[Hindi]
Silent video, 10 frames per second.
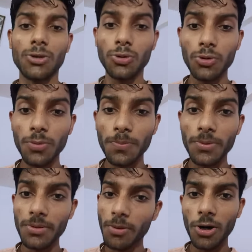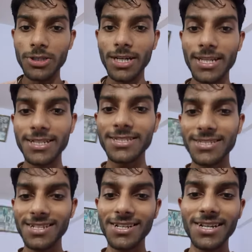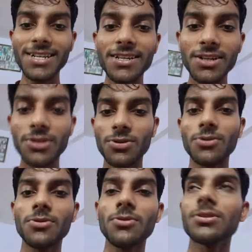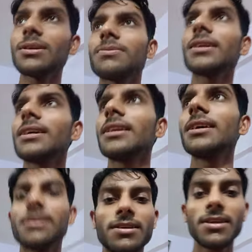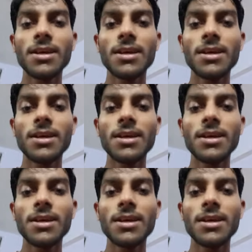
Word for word: धूप बहुत ज़्यादा है तो तब तक के लिए